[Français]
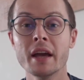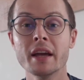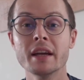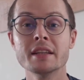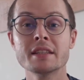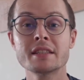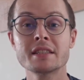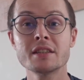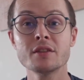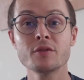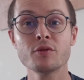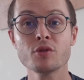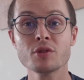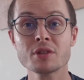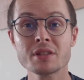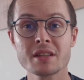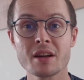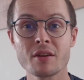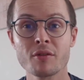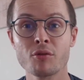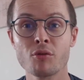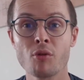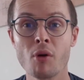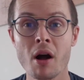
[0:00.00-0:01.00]
Et ce qu'il faut
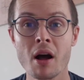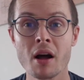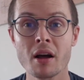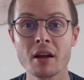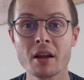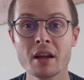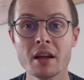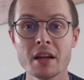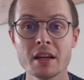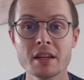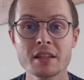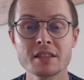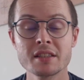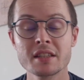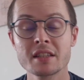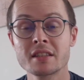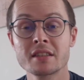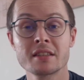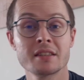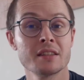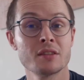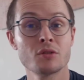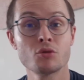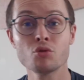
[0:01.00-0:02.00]
savoir, c'est que
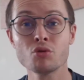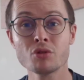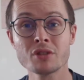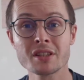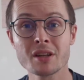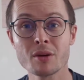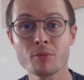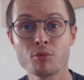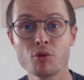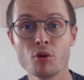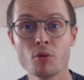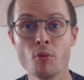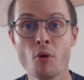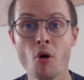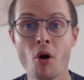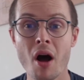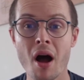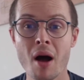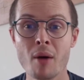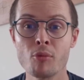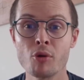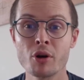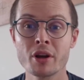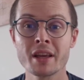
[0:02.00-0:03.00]
c'est tout simplement
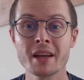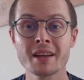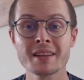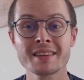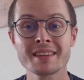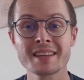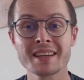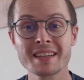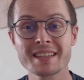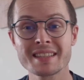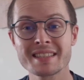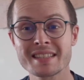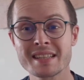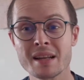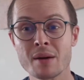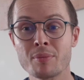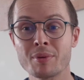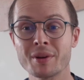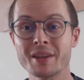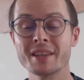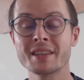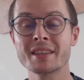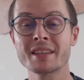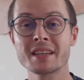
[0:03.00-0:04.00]
un moyen très
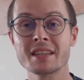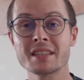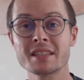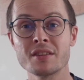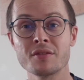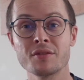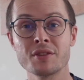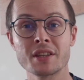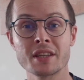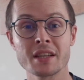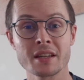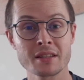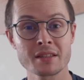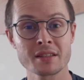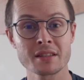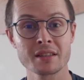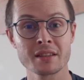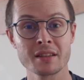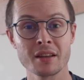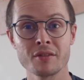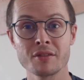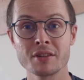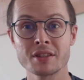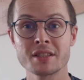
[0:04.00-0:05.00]
simple et très efficace
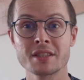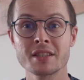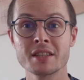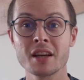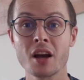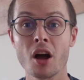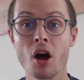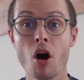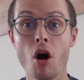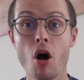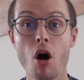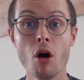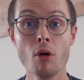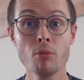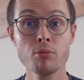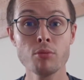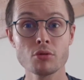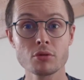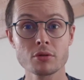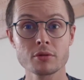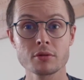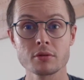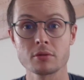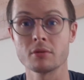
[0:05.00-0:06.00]
d'investir en
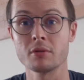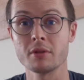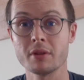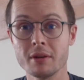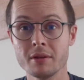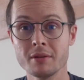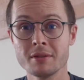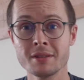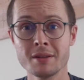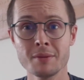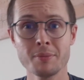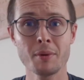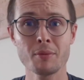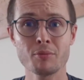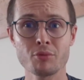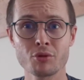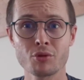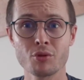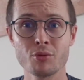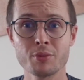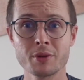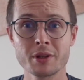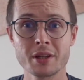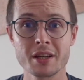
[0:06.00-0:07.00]
bourse. C'est pas plus
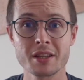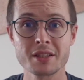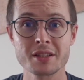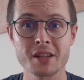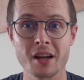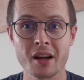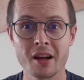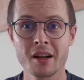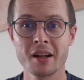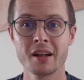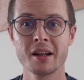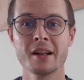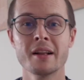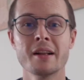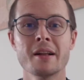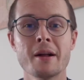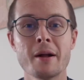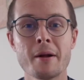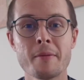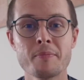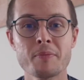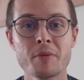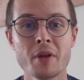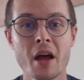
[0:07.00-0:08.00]
compliqué que ça.
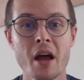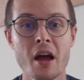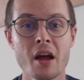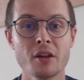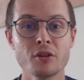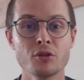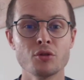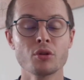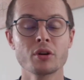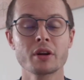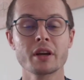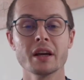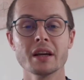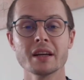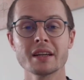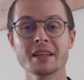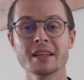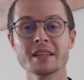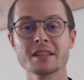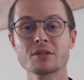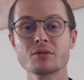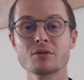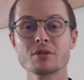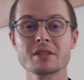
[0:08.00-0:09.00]
Donc,
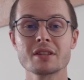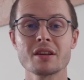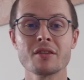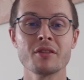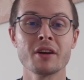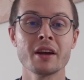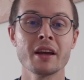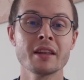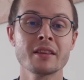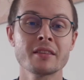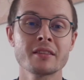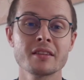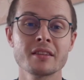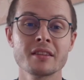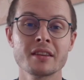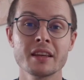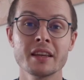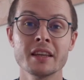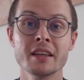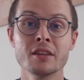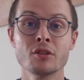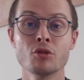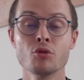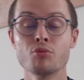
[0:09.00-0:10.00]
qu'est-ce que ça va être
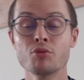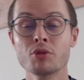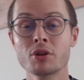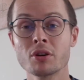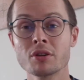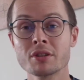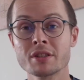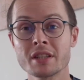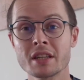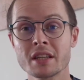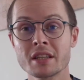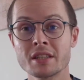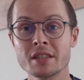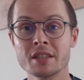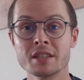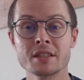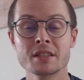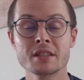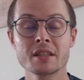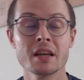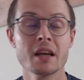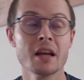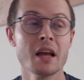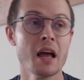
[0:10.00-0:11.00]
et depuis quand ça
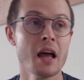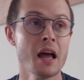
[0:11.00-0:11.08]
existe